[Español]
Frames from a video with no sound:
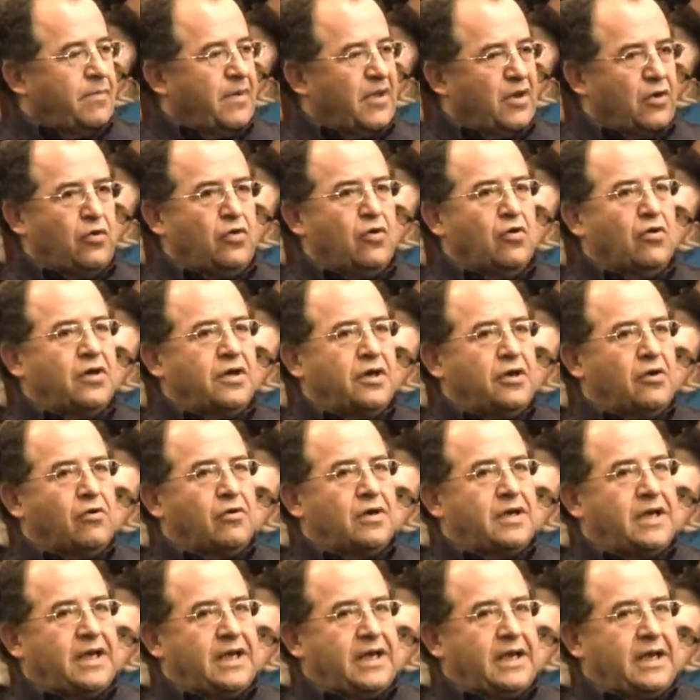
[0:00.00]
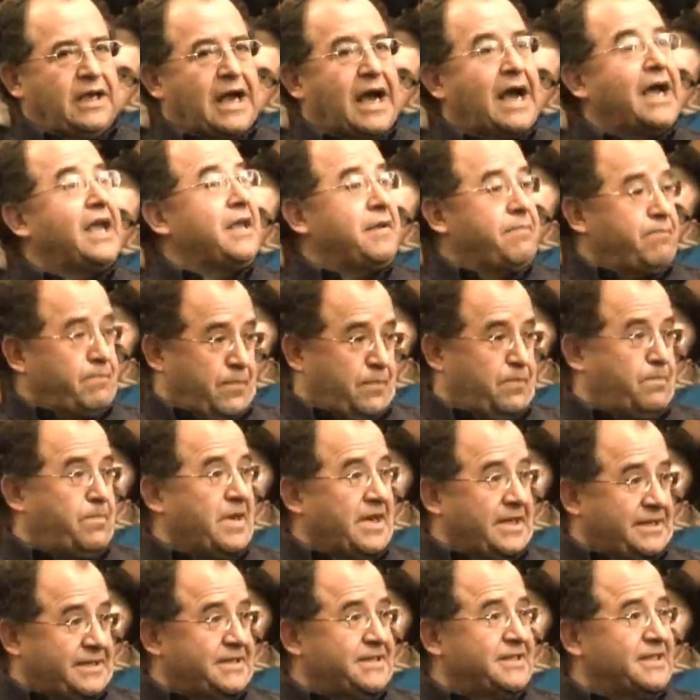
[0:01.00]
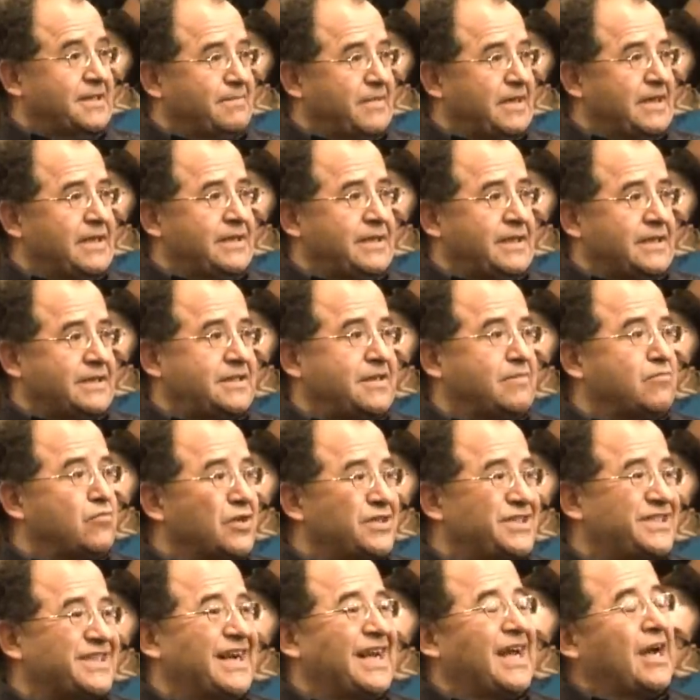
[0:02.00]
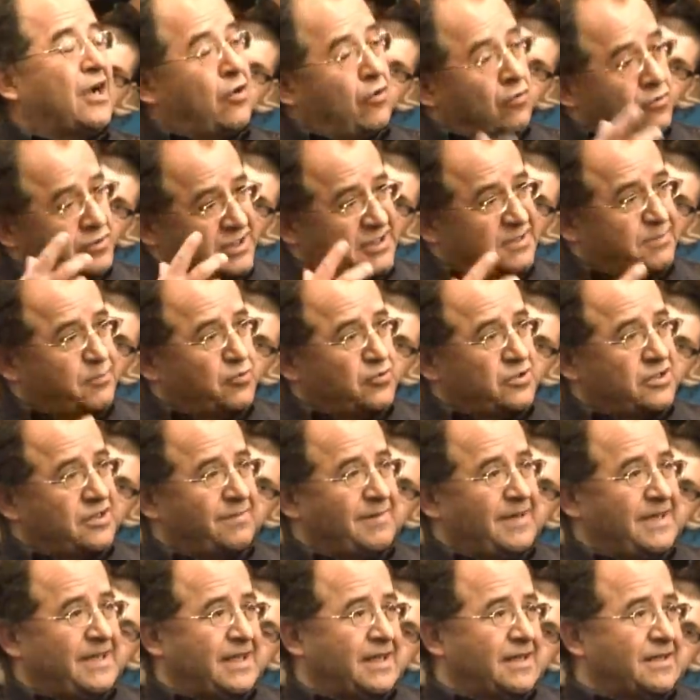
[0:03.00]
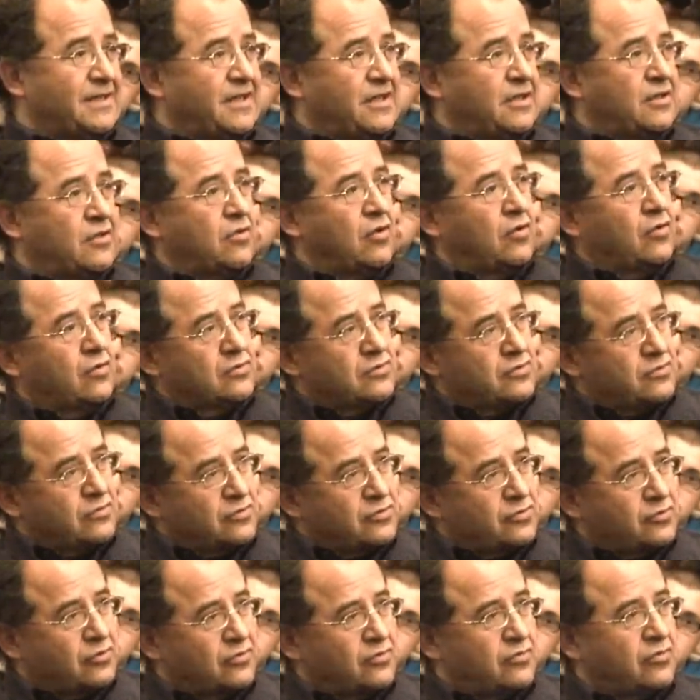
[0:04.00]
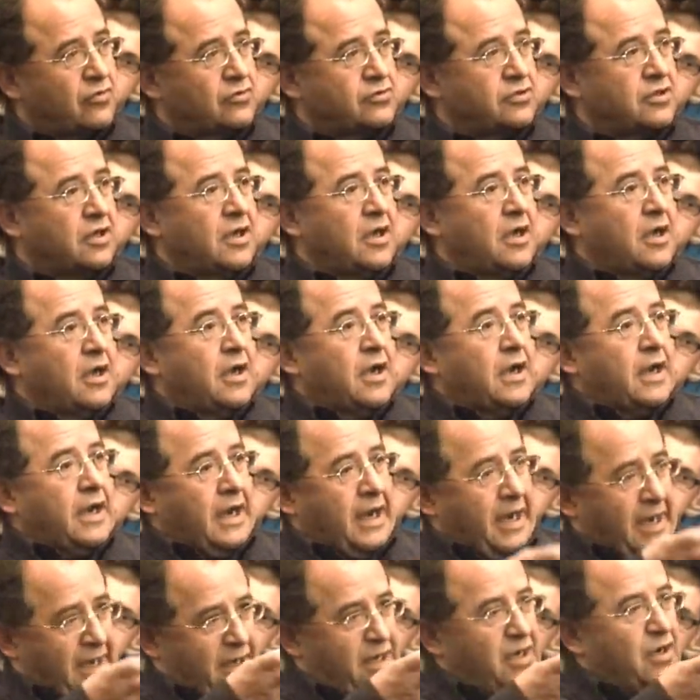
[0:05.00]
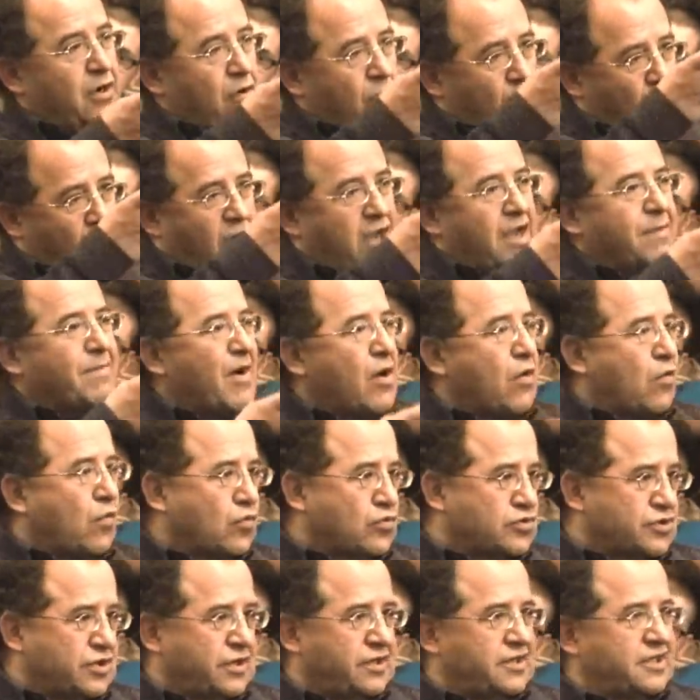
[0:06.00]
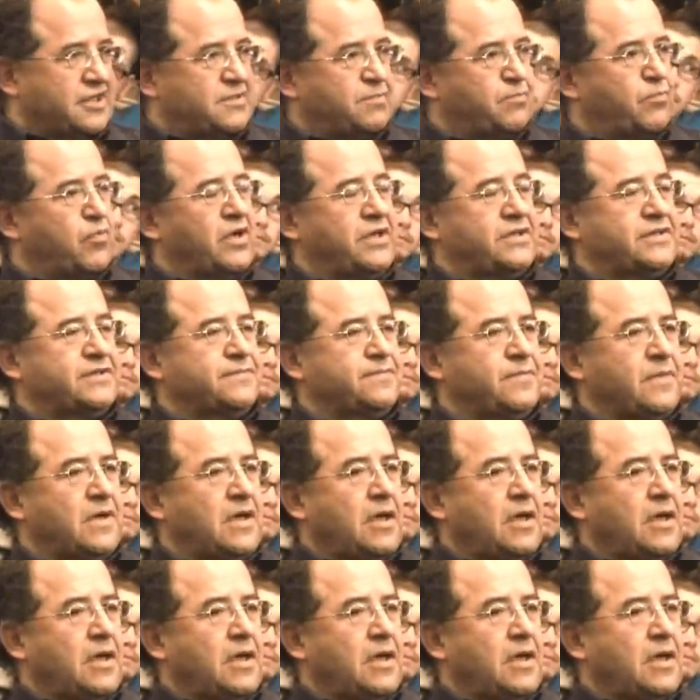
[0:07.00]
Pero yo creo que ahí precisamente se muestra la corresponsabilidad de todos nosotros en lo que va a ocurrir después.